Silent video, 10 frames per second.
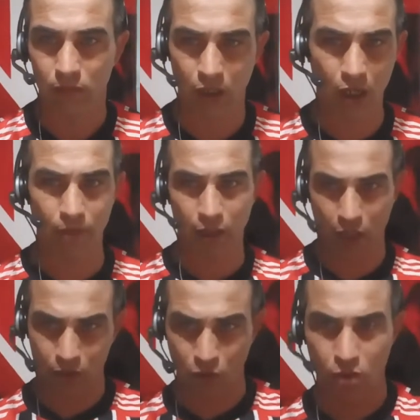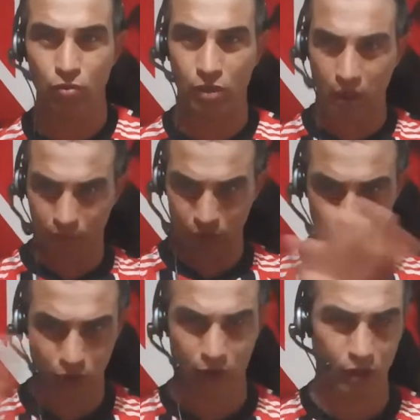Não, mas é como tava
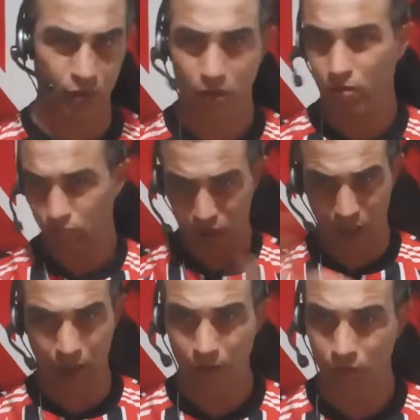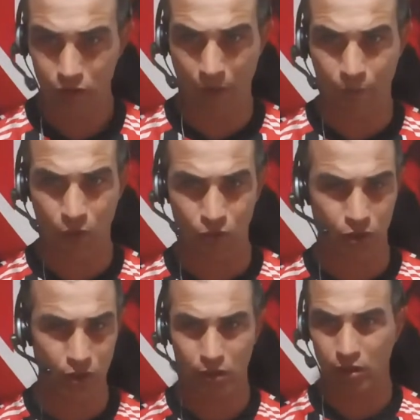todo esse. Já, já foram
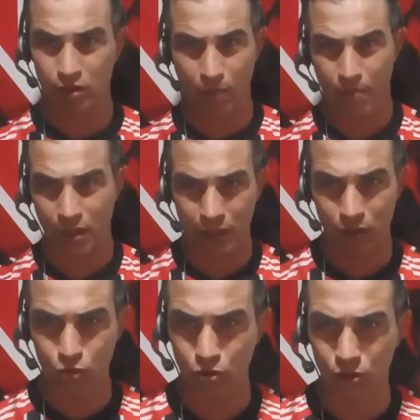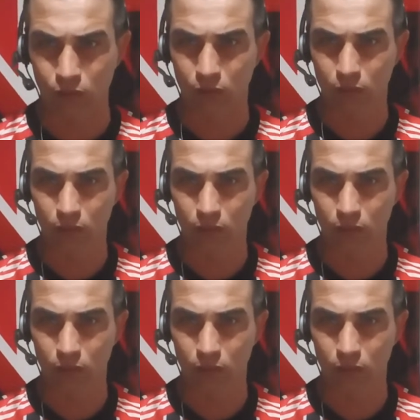se, se peidando tudo.